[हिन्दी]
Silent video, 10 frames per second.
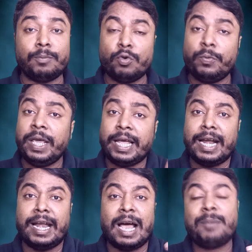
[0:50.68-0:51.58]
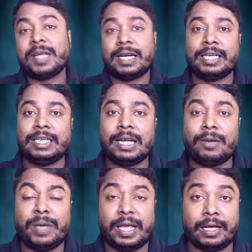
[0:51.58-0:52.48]
मूवी के नाम के
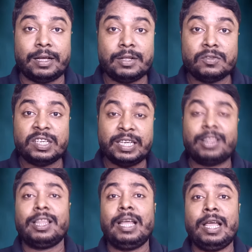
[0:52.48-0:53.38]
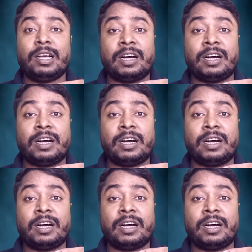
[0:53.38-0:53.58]
टीजर में इतने